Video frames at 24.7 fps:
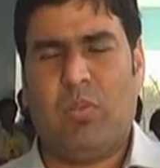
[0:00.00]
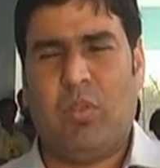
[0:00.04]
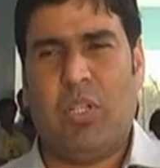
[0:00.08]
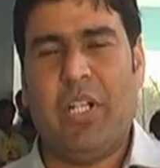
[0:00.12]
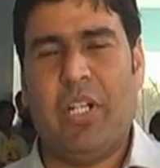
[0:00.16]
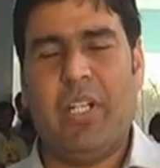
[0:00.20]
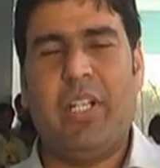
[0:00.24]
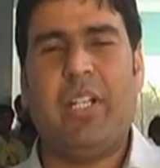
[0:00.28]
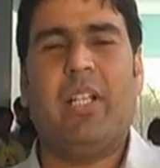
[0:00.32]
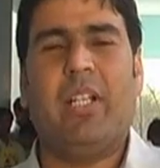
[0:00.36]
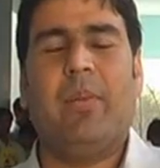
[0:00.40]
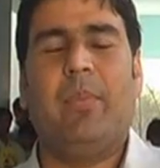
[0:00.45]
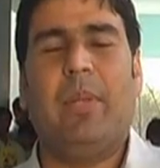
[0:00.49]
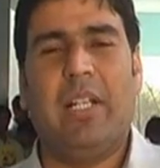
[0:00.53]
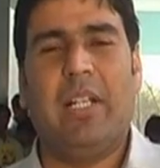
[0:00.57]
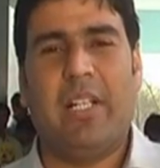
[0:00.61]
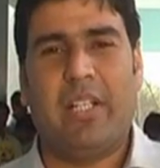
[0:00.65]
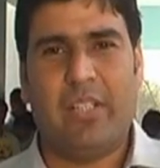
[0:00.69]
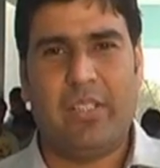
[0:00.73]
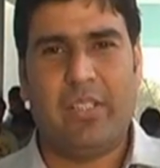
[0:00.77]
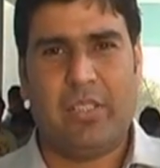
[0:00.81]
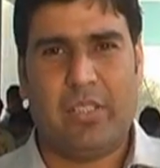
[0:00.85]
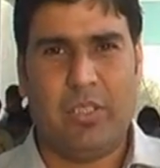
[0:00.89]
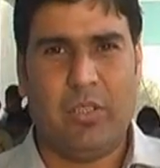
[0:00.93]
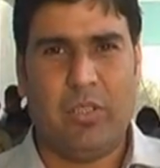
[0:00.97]
हिडन
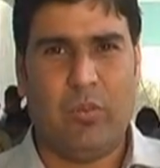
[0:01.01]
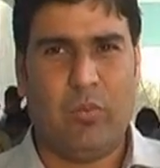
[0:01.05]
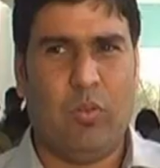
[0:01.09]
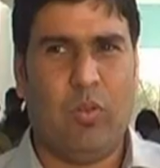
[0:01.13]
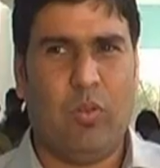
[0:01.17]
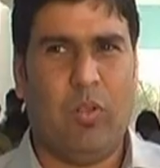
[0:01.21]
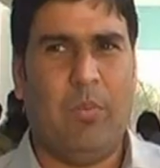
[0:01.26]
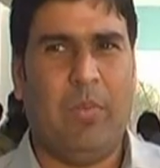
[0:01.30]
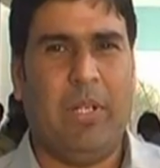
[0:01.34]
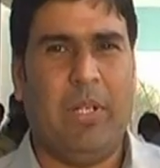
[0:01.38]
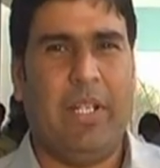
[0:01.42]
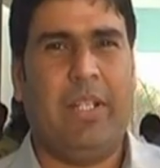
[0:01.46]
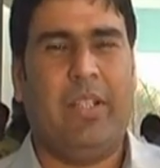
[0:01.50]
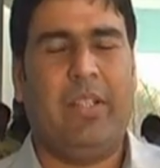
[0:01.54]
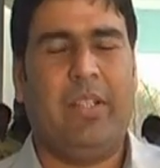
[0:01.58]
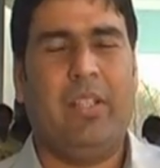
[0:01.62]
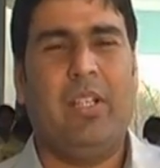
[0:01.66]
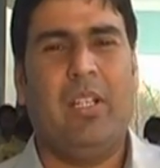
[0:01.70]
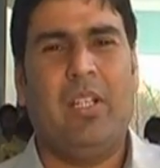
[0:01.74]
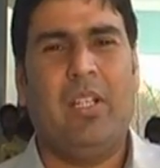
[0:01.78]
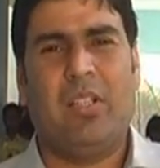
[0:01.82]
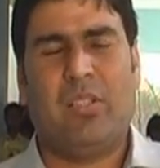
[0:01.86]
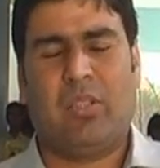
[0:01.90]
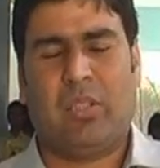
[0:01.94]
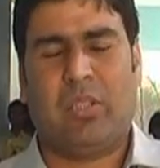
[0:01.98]
एबिलिटीज थी वो हमारे
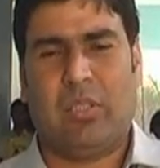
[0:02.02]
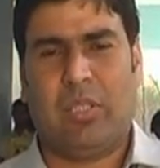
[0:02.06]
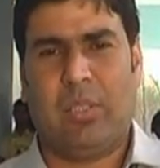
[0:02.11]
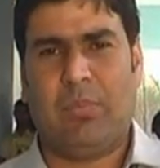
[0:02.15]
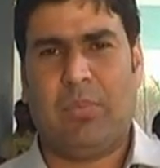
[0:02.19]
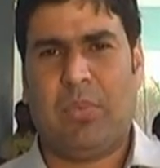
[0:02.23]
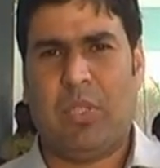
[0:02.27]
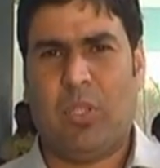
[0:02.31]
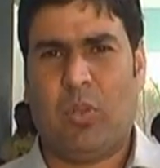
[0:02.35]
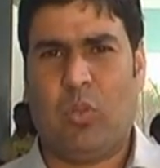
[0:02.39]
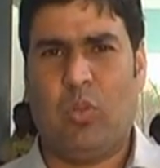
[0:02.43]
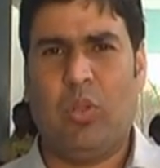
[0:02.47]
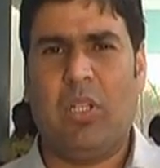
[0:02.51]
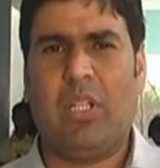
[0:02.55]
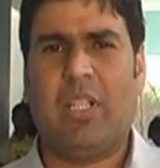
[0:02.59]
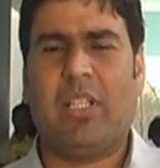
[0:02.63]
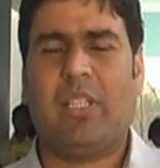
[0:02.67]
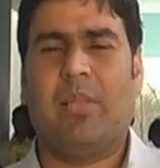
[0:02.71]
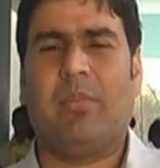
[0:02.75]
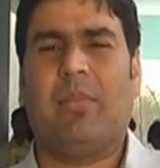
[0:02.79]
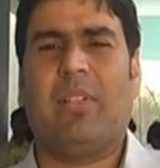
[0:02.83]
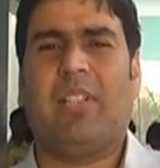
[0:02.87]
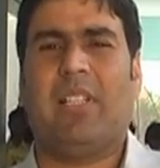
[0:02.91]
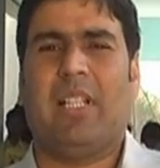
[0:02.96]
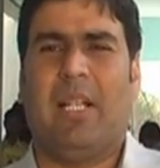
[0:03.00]
सबके खुल के
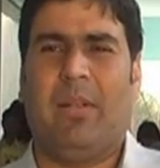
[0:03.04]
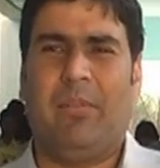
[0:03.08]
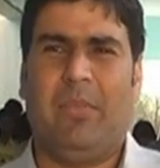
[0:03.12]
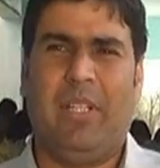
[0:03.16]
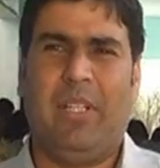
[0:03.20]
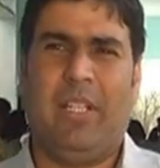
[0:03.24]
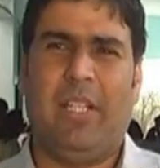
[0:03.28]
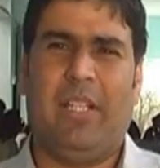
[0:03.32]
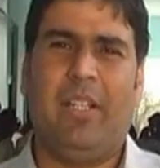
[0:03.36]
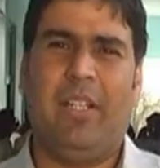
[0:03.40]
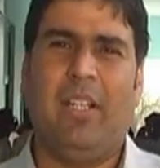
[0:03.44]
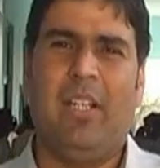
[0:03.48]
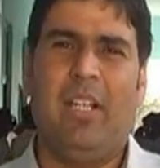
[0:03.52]
सबके सामने आई